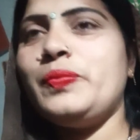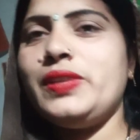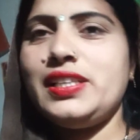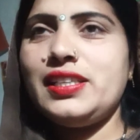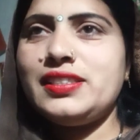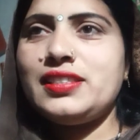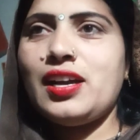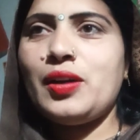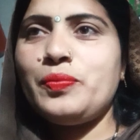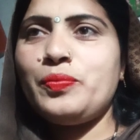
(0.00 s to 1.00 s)
प्लीज़
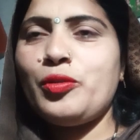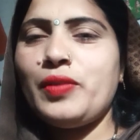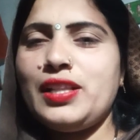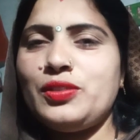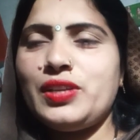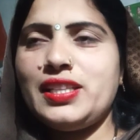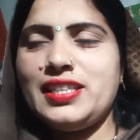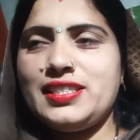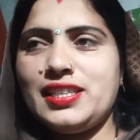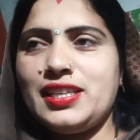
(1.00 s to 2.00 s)
आप मोबाइल थोड़ा
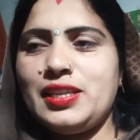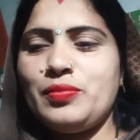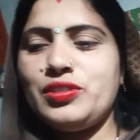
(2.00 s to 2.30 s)
नीचे करिए